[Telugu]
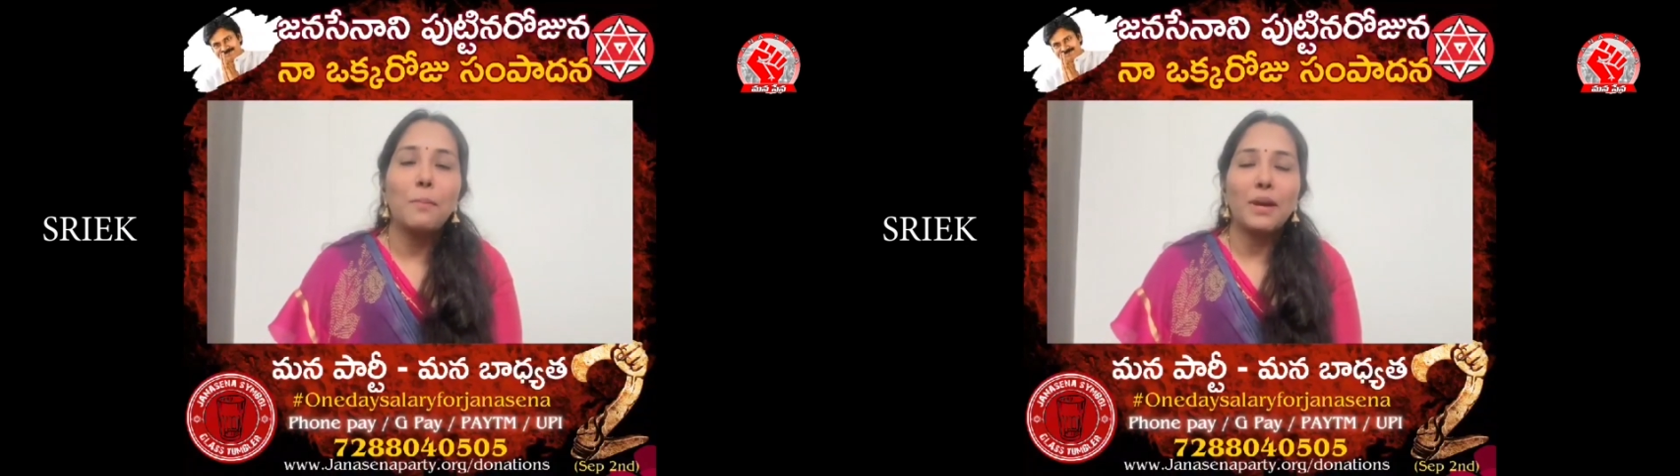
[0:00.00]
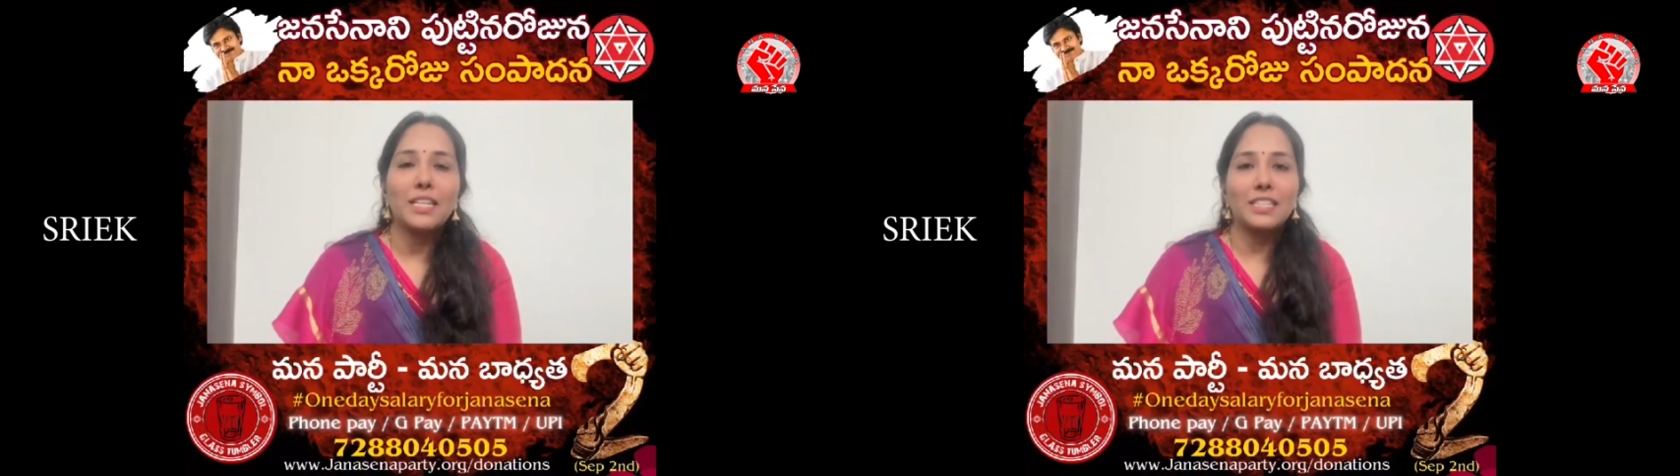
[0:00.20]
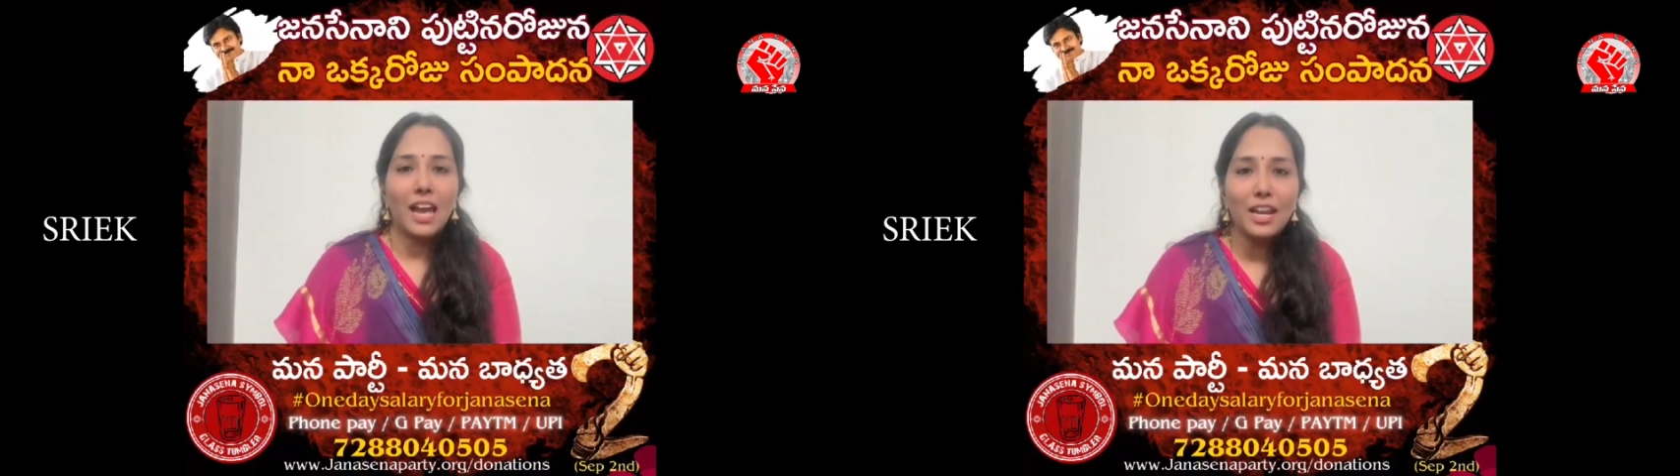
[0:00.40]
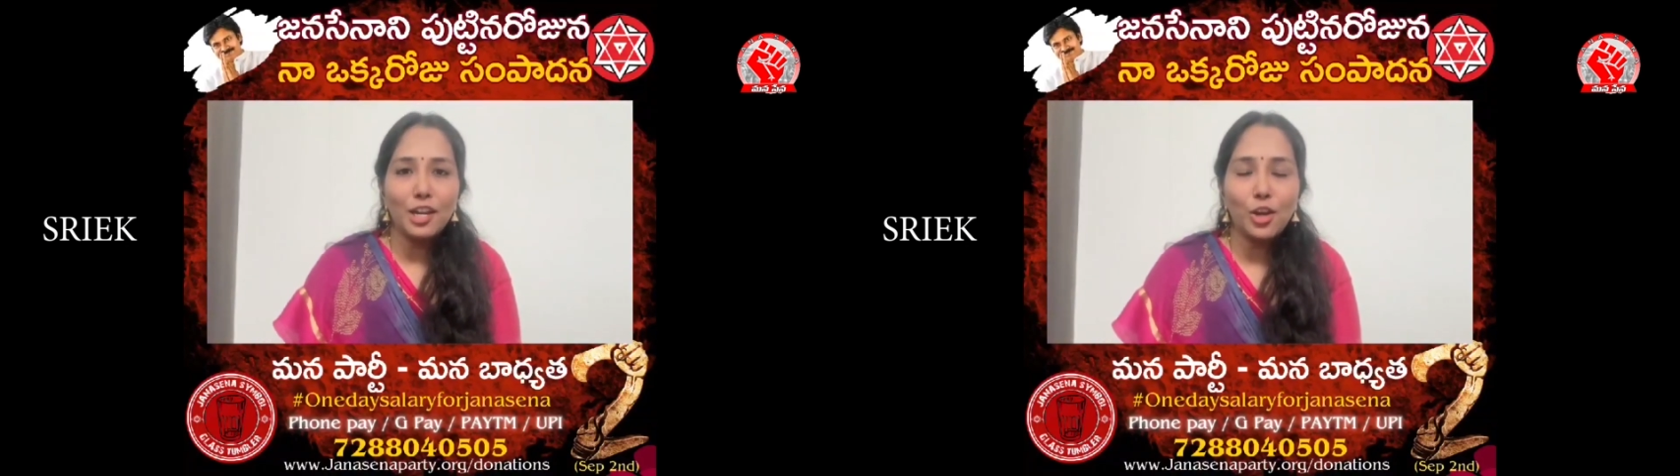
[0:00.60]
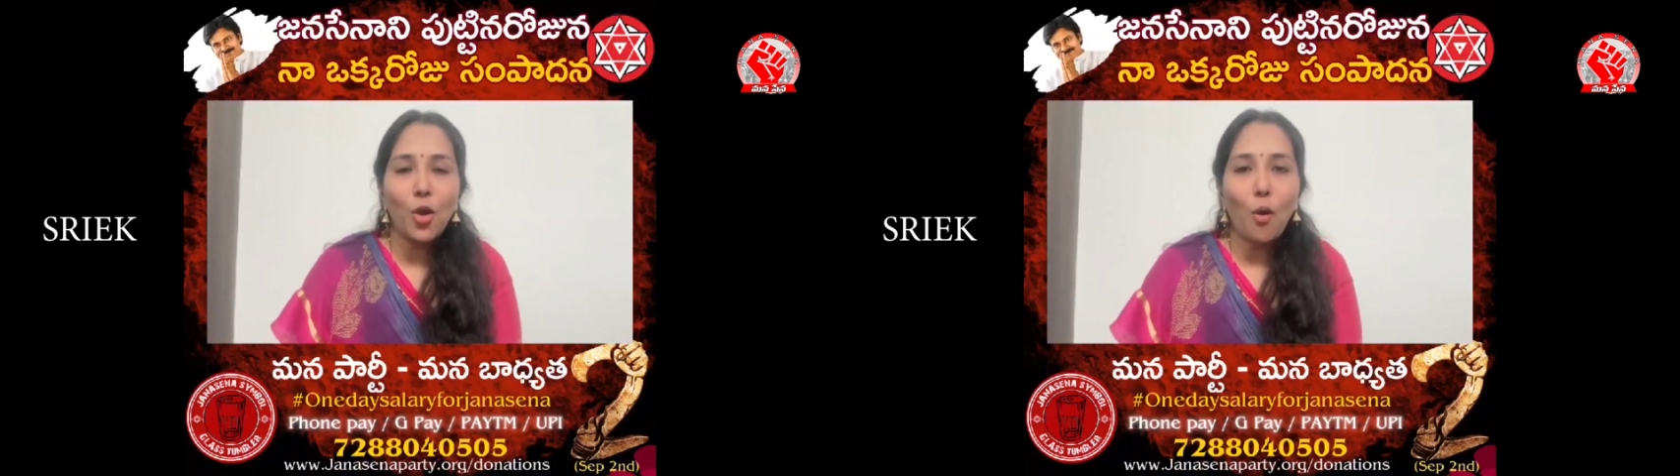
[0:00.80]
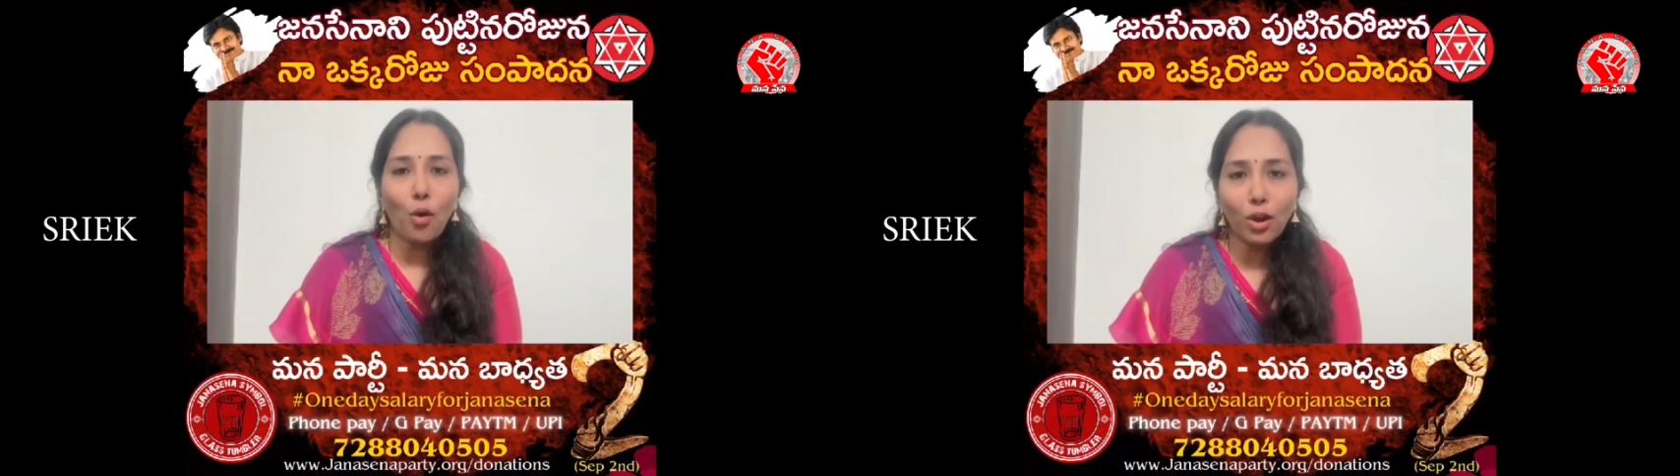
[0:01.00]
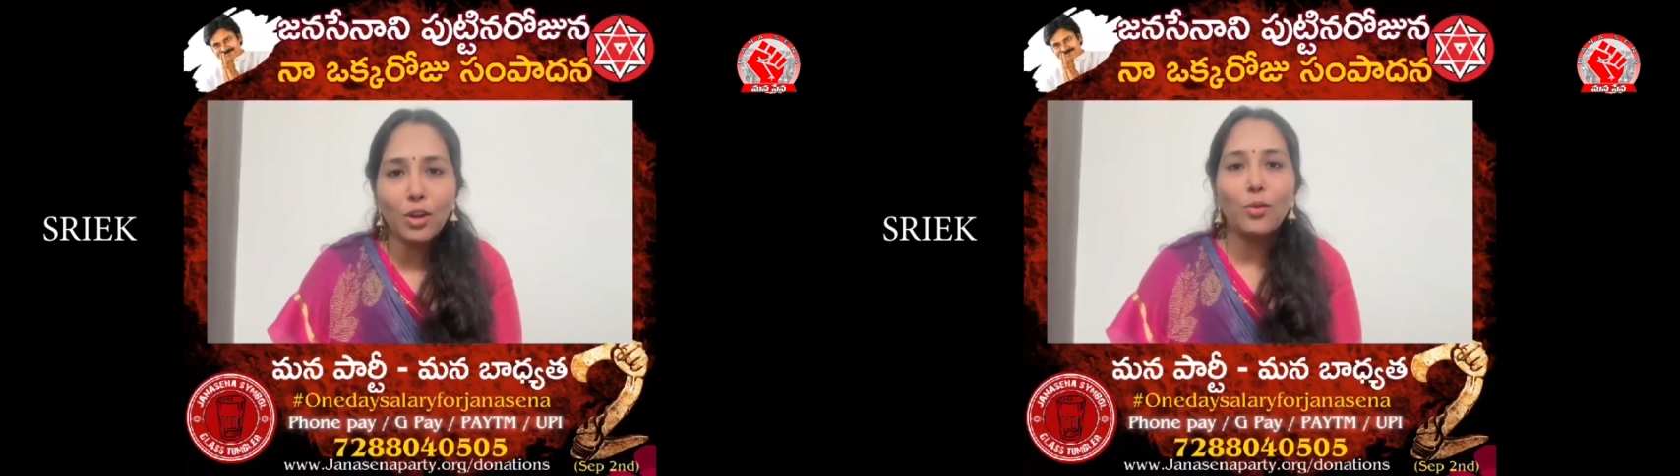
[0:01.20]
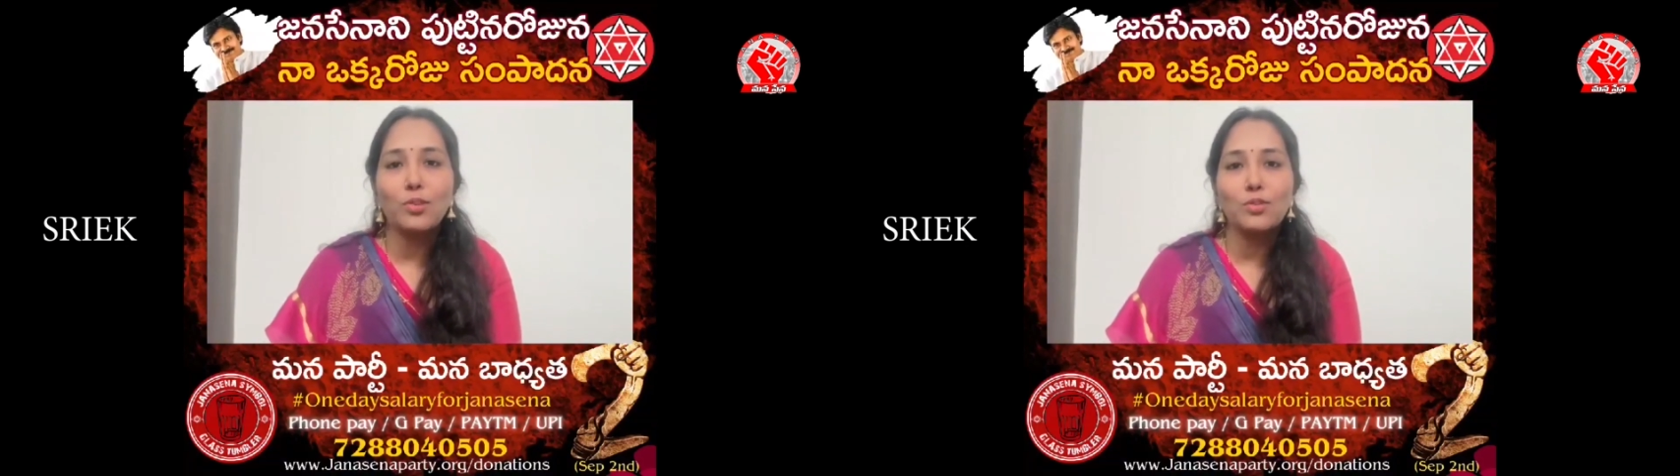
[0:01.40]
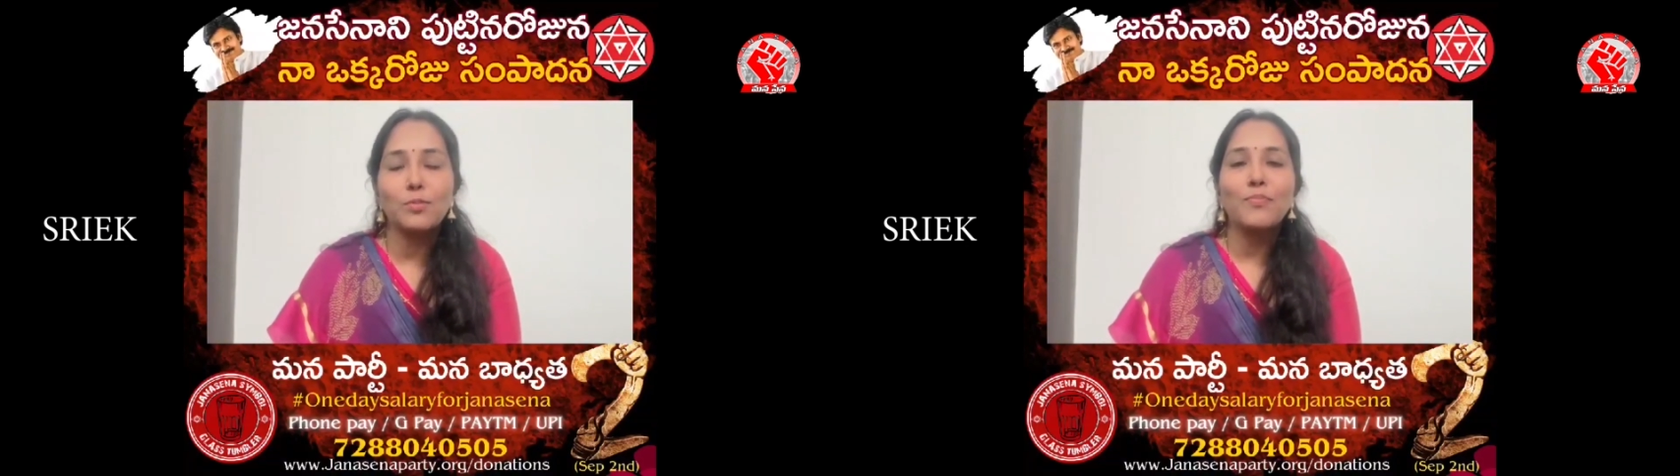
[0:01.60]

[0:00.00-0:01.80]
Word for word: మన శాలరీలో ఒక్కరోజు